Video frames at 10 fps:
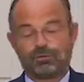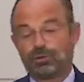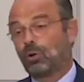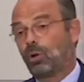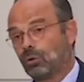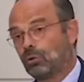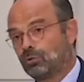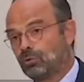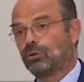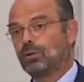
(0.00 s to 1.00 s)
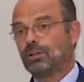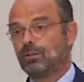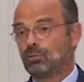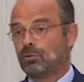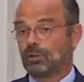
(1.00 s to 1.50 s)
en figurant euh, sur une
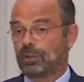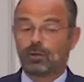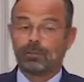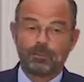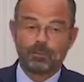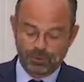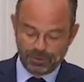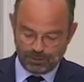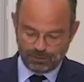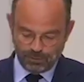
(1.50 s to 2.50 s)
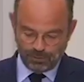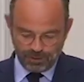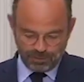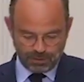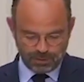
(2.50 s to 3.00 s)
liste ou en étant même tête de
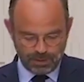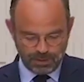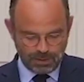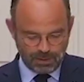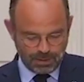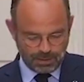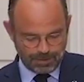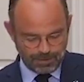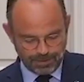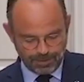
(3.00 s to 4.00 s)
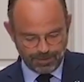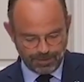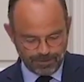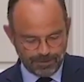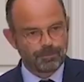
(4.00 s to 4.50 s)
liste.
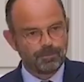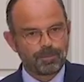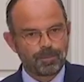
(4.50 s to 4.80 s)
Euh,